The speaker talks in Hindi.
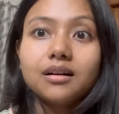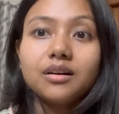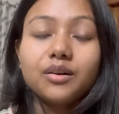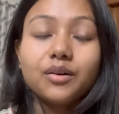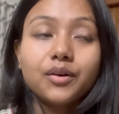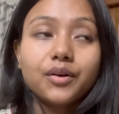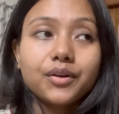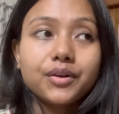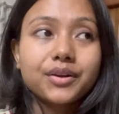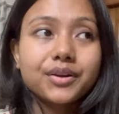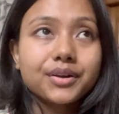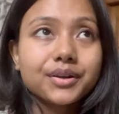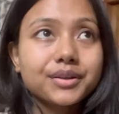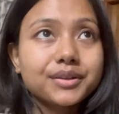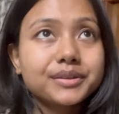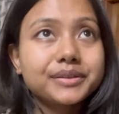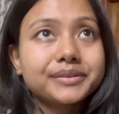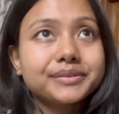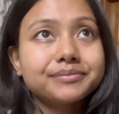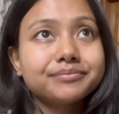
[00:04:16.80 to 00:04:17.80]
और
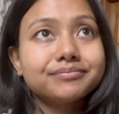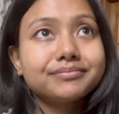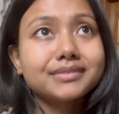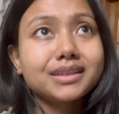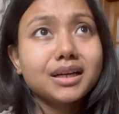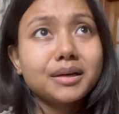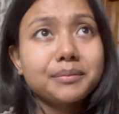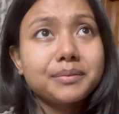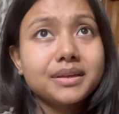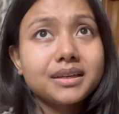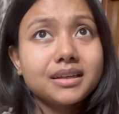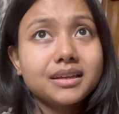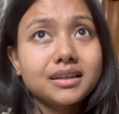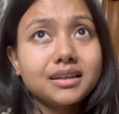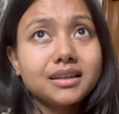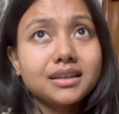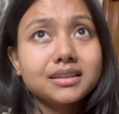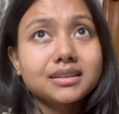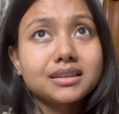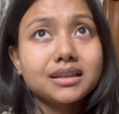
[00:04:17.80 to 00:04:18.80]
अभी
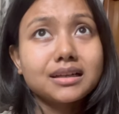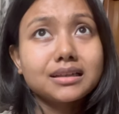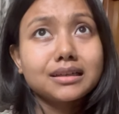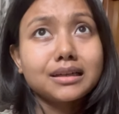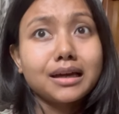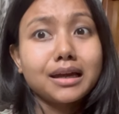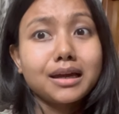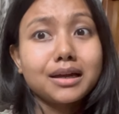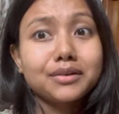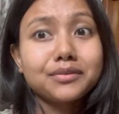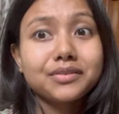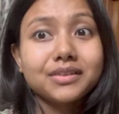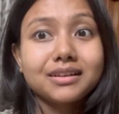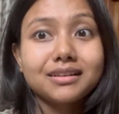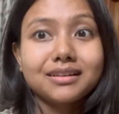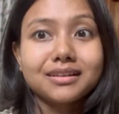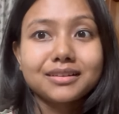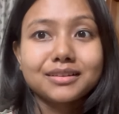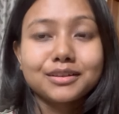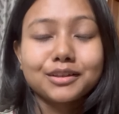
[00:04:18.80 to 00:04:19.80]
इतना टायर्ड फील
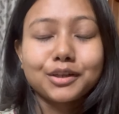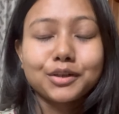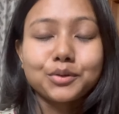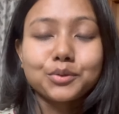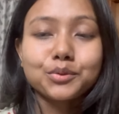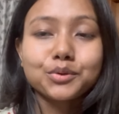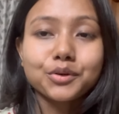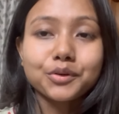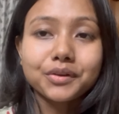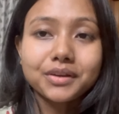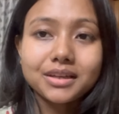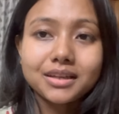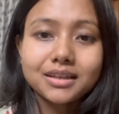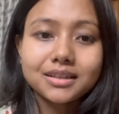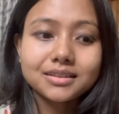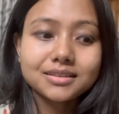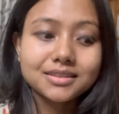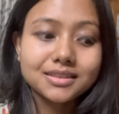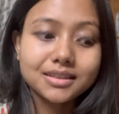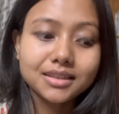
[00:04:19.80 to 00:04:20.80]
कर रही हूँ क्योंकि
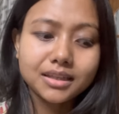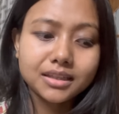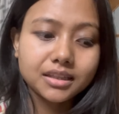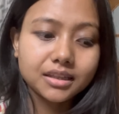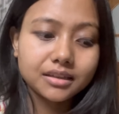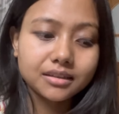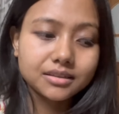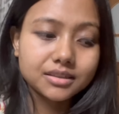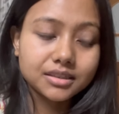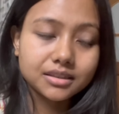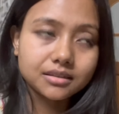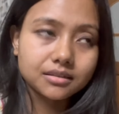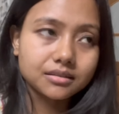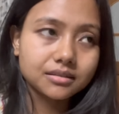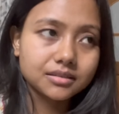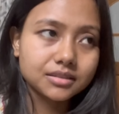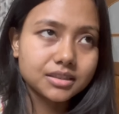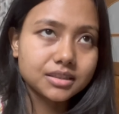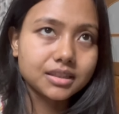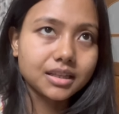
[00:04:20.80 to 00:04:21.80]
जितने देर जित,
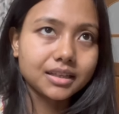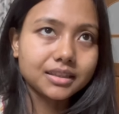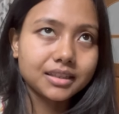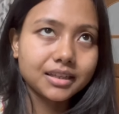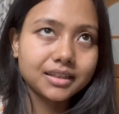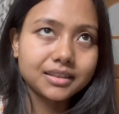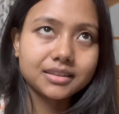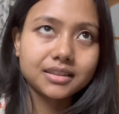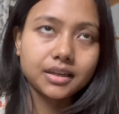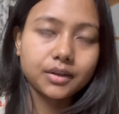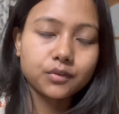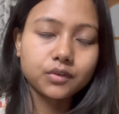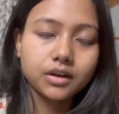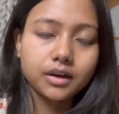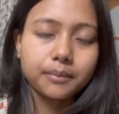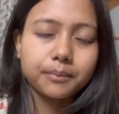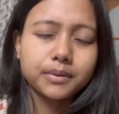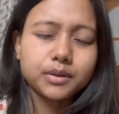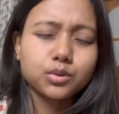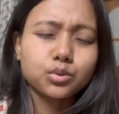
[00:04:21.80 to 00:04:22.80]
जितना देर थे
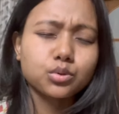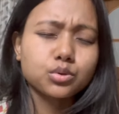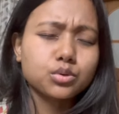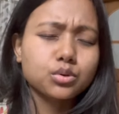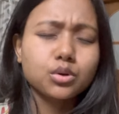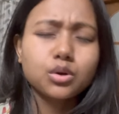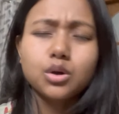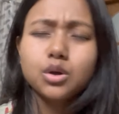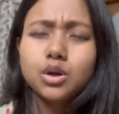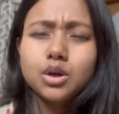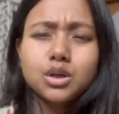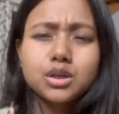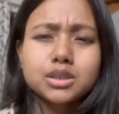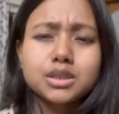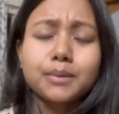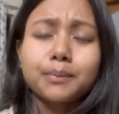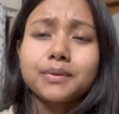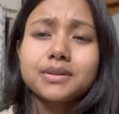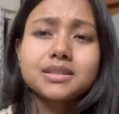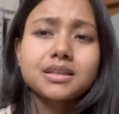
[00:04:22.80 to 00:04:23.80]
वहाँ पे तो
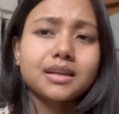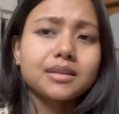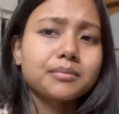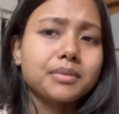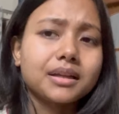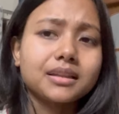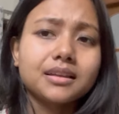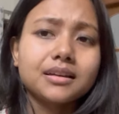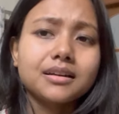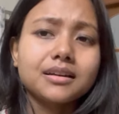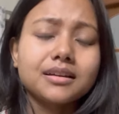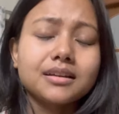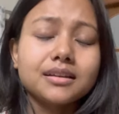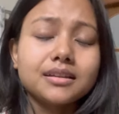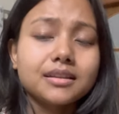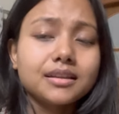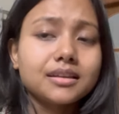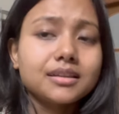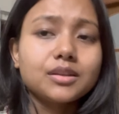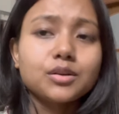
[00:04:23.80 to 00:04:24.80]
सबके साथ बातें कर रही
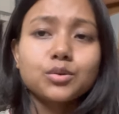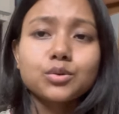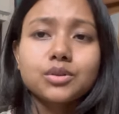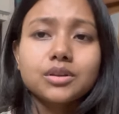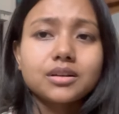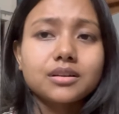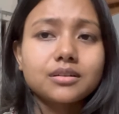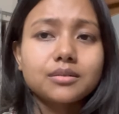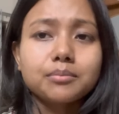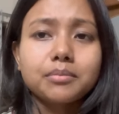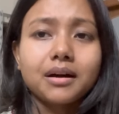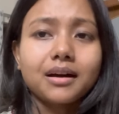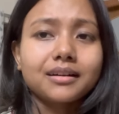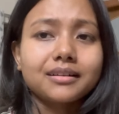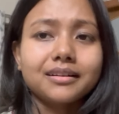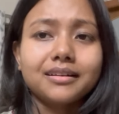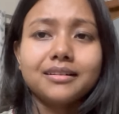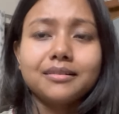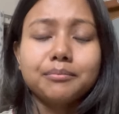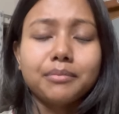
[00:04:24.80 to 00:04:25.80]
थी इधर उधर भाग
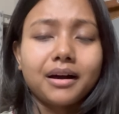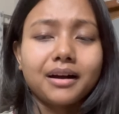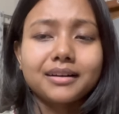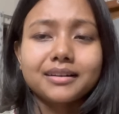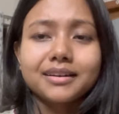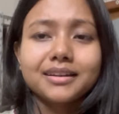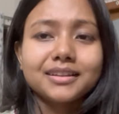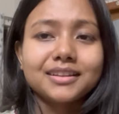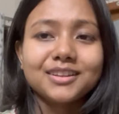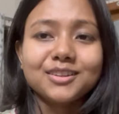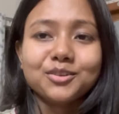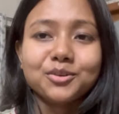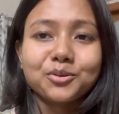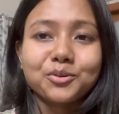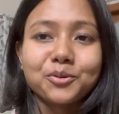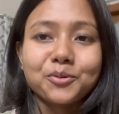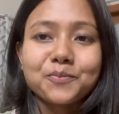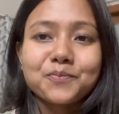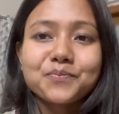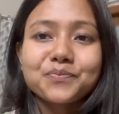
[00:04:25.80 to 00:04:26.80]
भाग रही थी दोनों